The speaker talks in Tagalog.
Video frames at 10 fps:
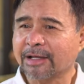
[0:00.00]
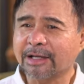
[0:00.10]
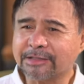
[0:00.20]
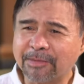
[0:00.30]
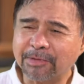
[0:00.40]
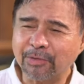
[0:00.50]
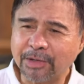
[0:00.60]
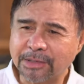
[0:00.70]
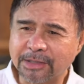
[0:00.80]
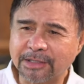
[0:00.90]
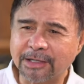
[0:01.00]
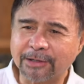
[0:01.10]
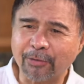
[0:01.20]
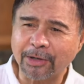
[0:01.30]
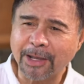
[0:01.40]
Kaya sabi ko nga sa sarili
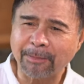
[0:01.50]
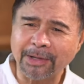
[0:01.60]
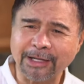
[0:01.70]
ko, kaya pala